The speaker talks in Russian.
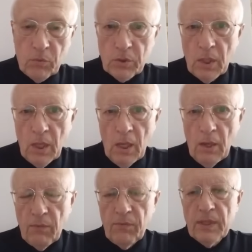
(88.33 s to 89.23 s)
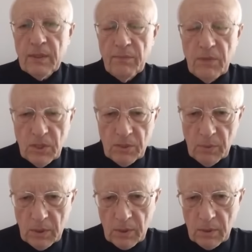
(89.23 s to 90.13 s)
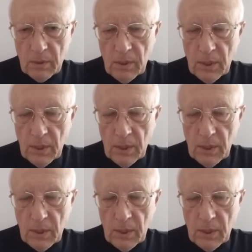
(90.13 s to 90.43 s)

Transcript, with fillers: Вот в этом весь смысл.